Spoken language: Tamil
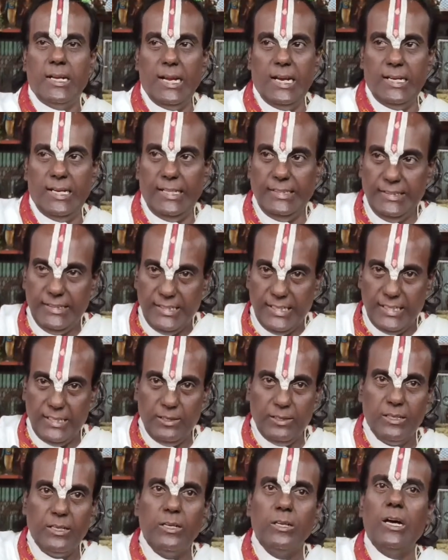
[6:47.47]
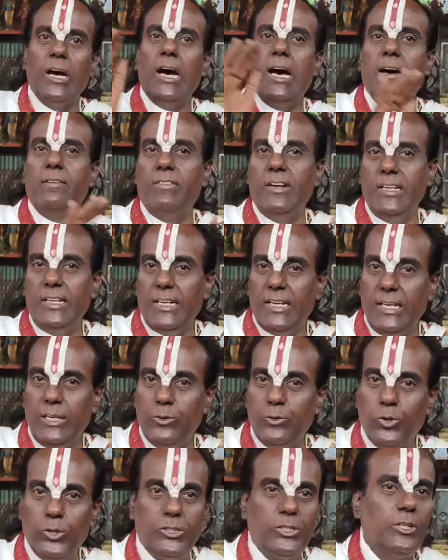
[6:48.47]
ஆனால் நந்தன்
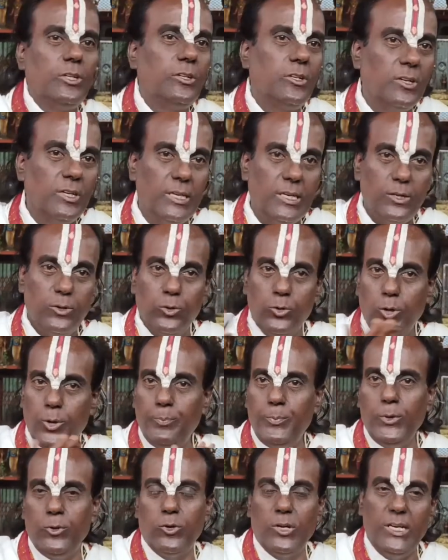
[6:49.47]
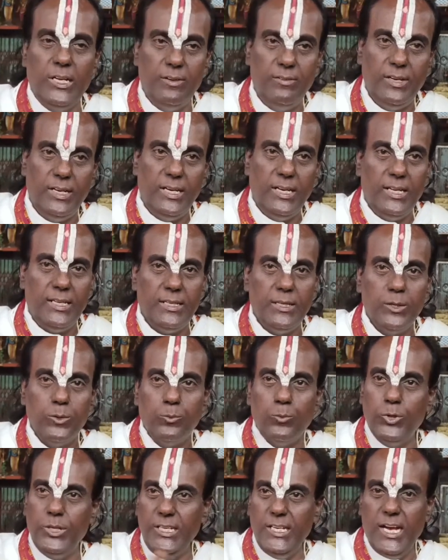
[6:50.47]
அவைகளை ஒற்றுக்கொள்ள ஒப்புக்கொள்ளவில்லை
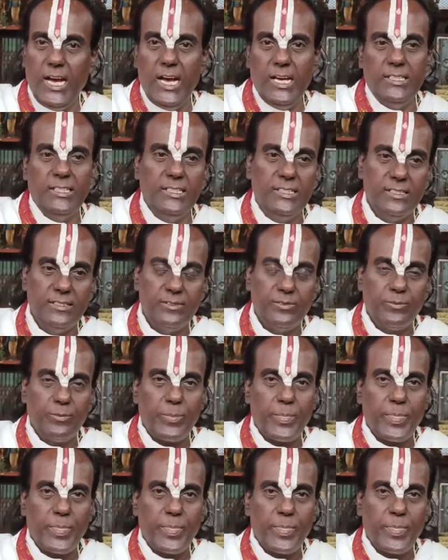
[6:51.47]
முடியாது